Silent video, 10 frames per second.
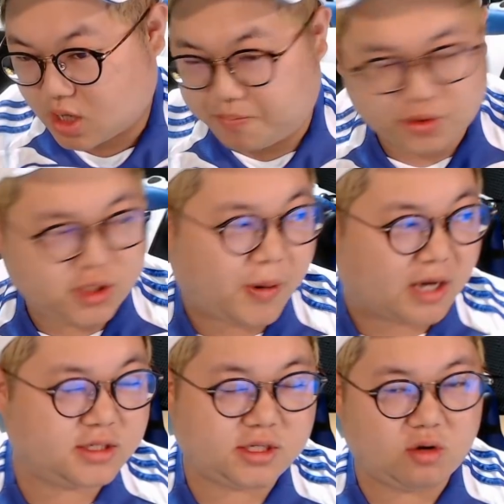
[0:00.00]
FC
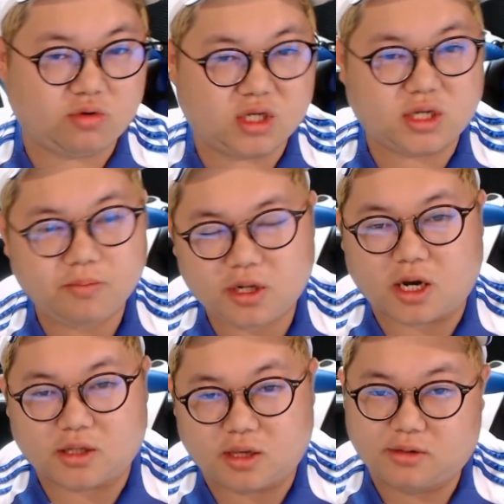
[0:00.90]
바르셀로나 이제 힘들
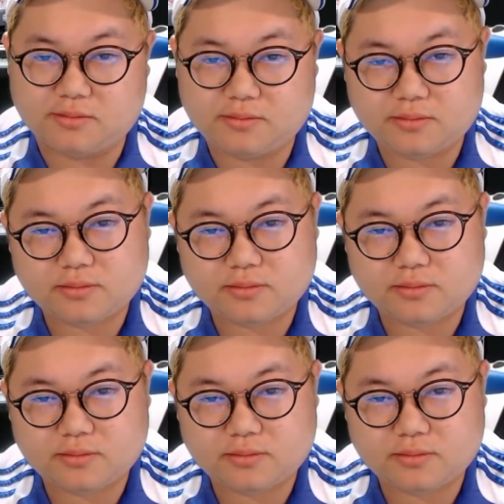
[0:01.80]
것 같아요.